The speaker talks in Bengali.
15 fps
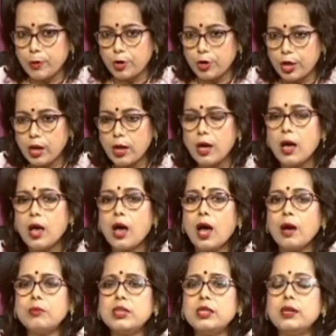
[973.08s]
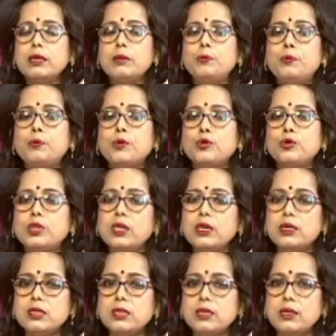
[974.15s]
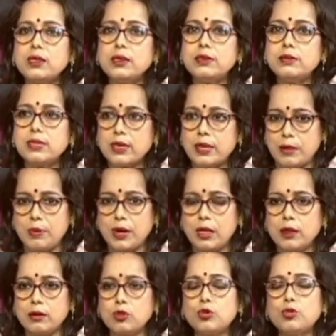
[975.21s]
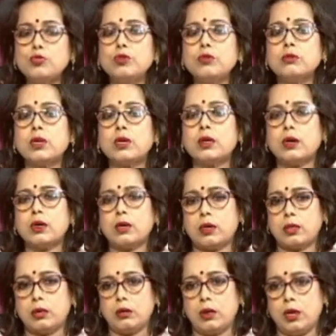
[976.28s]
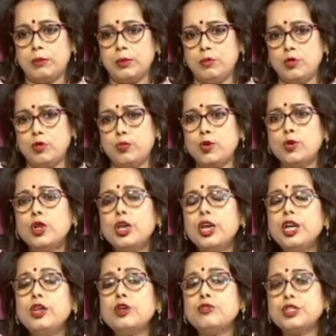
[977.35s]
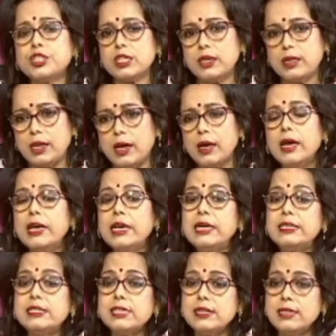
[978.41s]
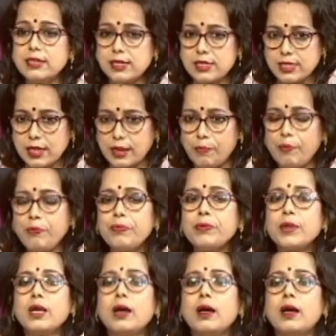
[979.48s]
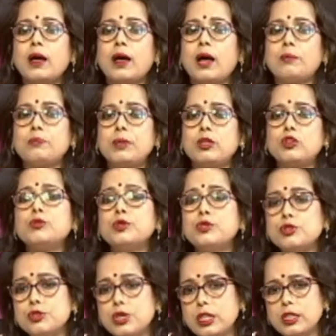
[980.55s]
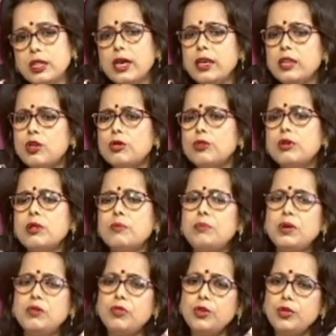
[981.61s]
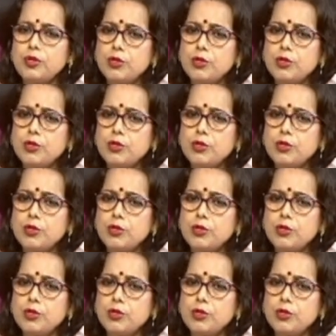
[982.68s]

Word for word: করে আমাদের প্রতিটি ডে মানে ধরুন আমি বলবো ইনোভেশন ডে ইঞ্জিনিয়ার্স ডে আপনার রবীন্দ্র জয়ন্তী এই ধরনের বিভিন্ন